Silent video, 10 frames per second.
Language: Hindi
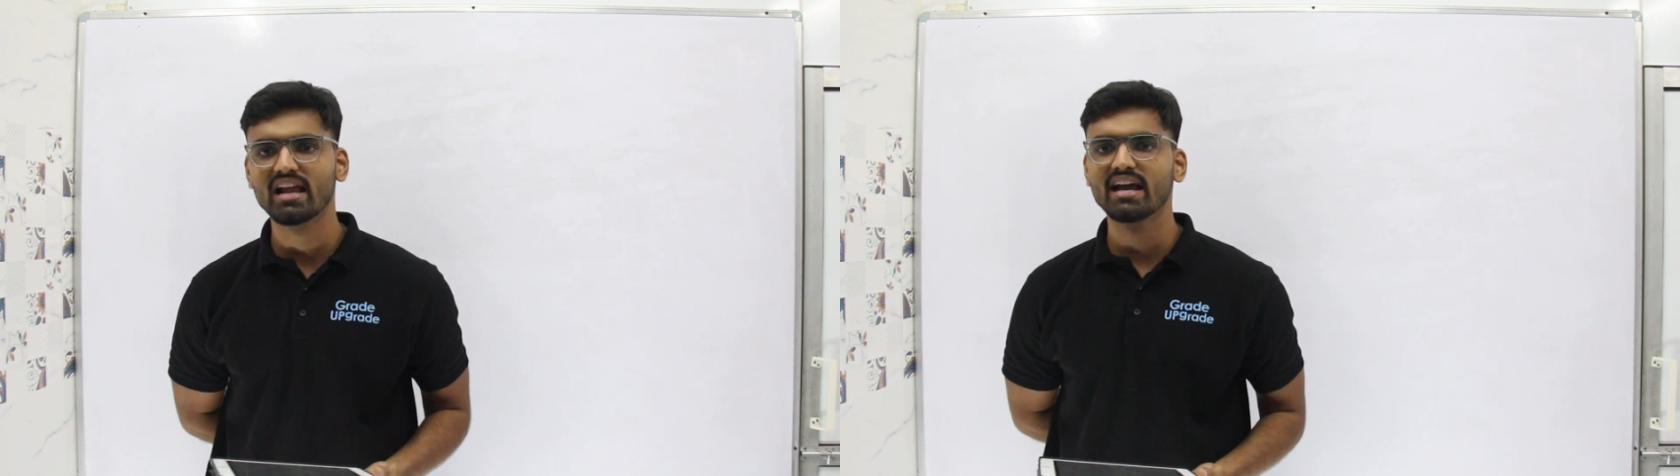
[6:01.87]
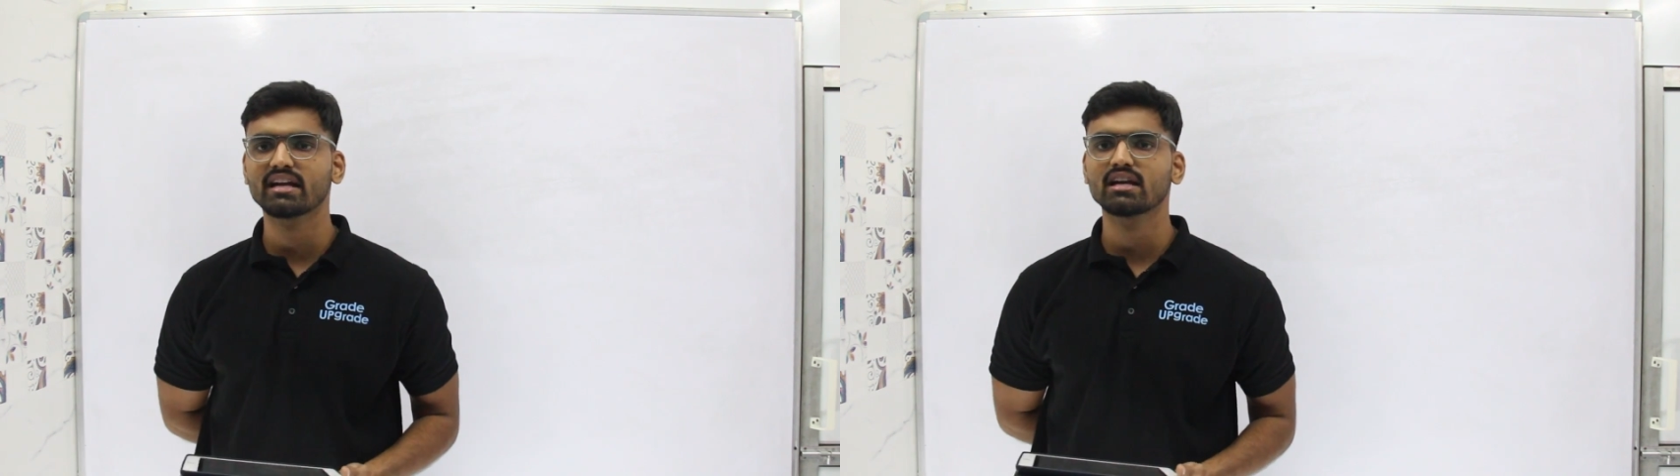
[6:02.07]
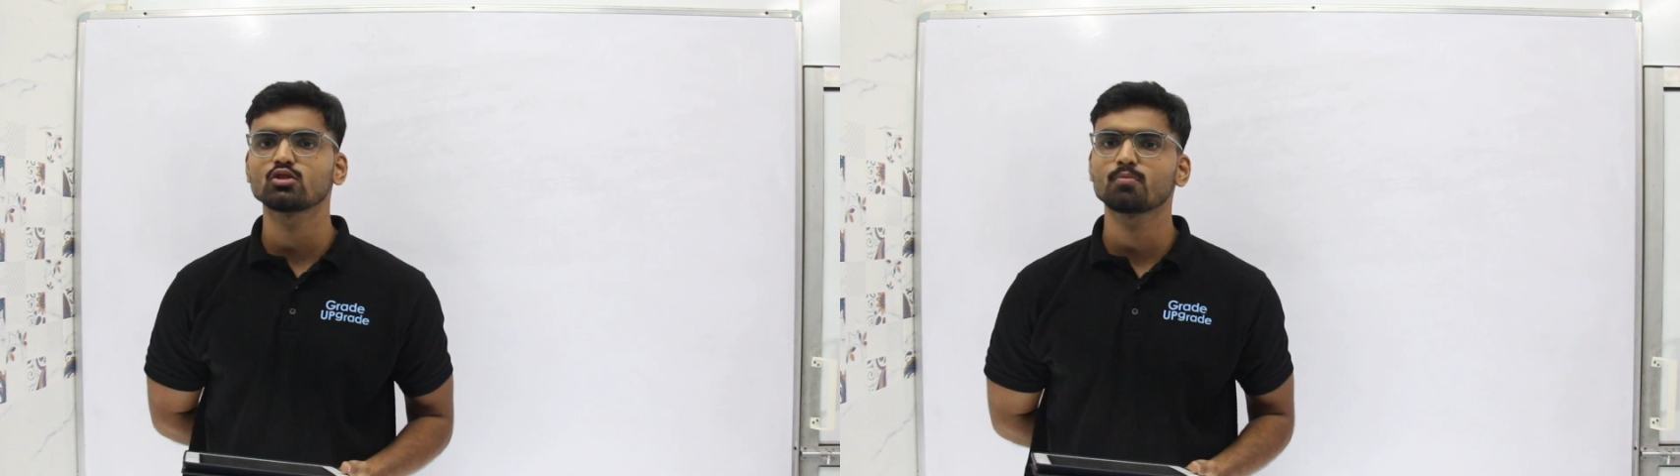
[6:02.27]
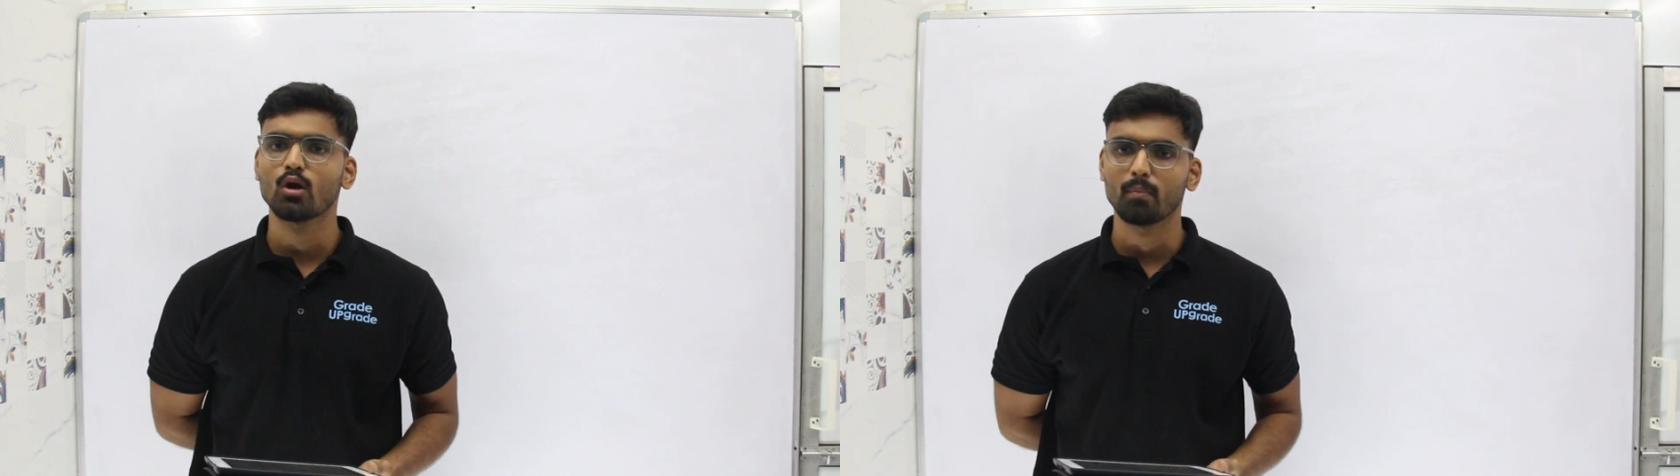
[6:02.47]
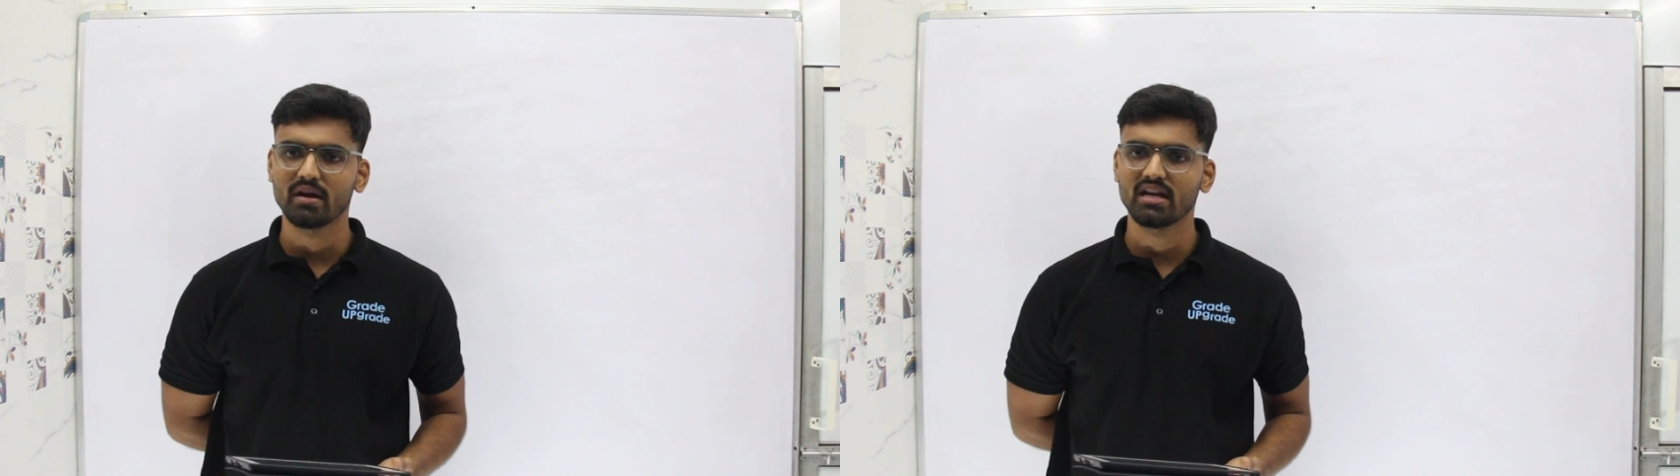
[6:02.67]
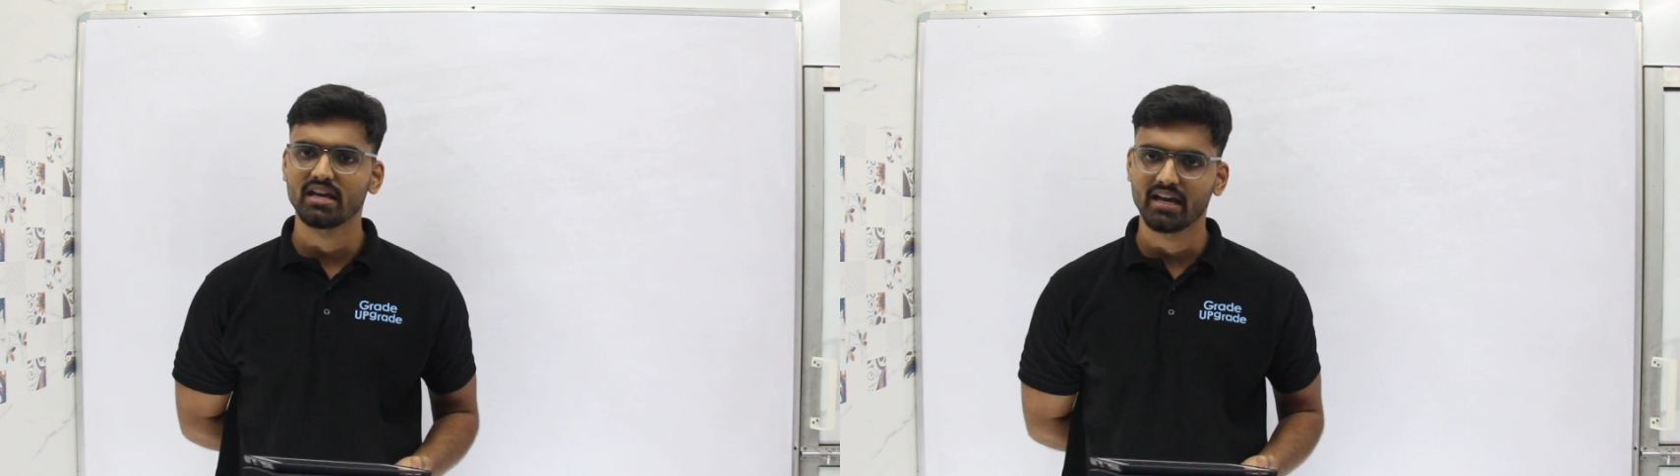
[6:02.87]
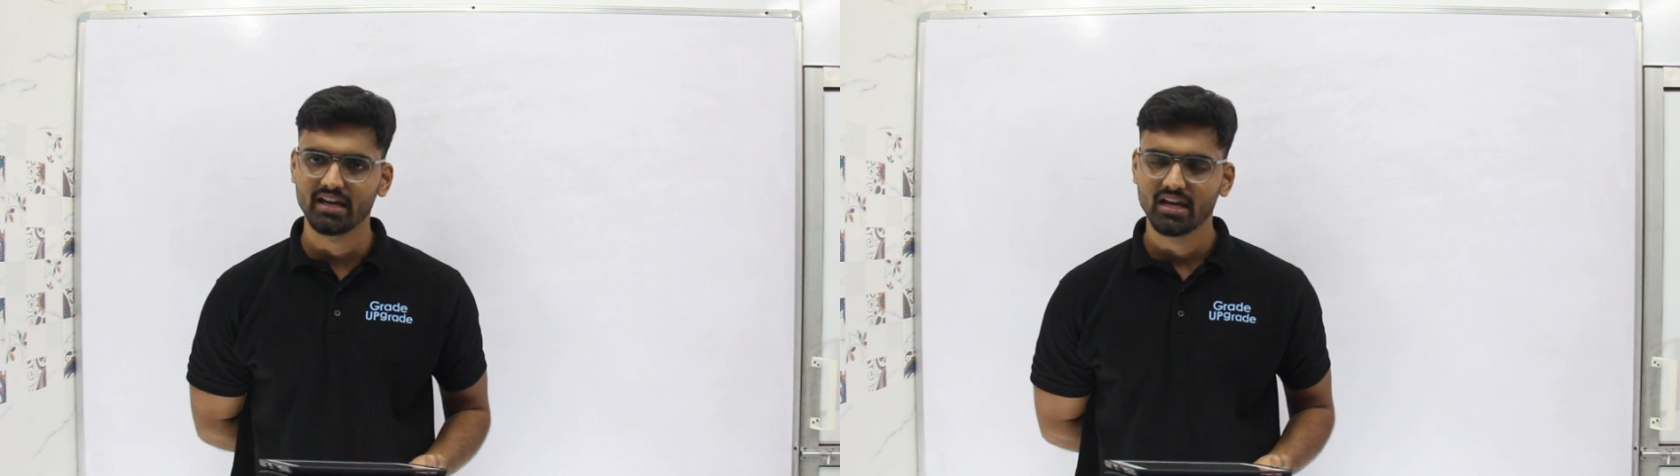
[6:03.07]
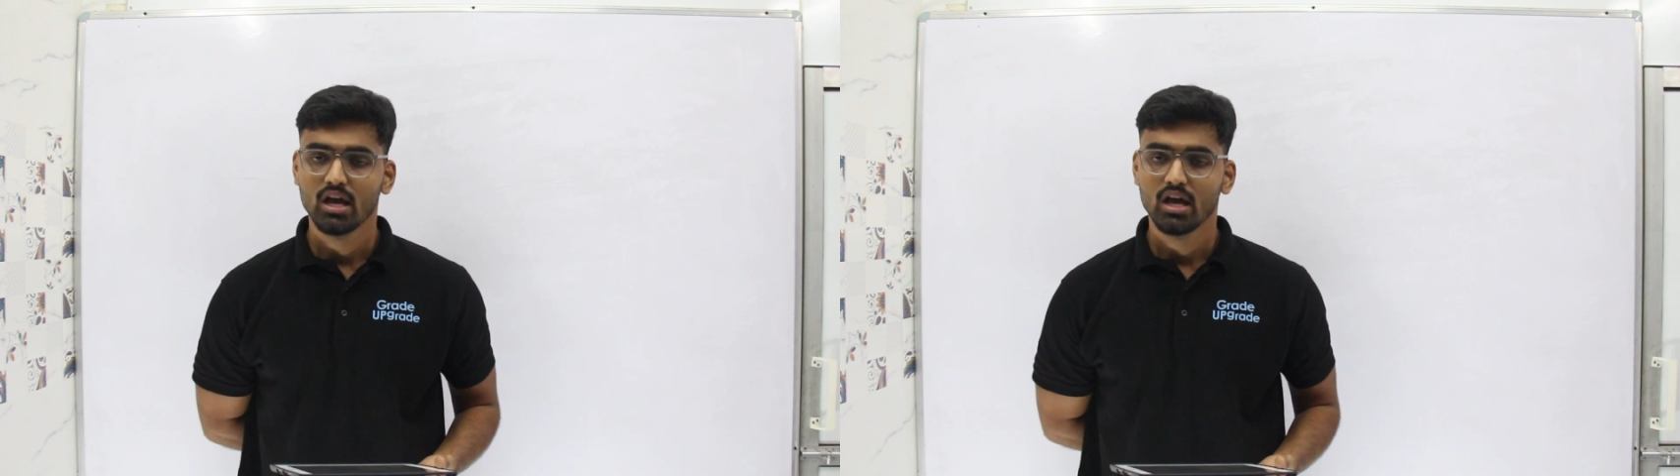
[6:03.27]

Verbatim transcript: लैख का जो प्रॉपर्टी है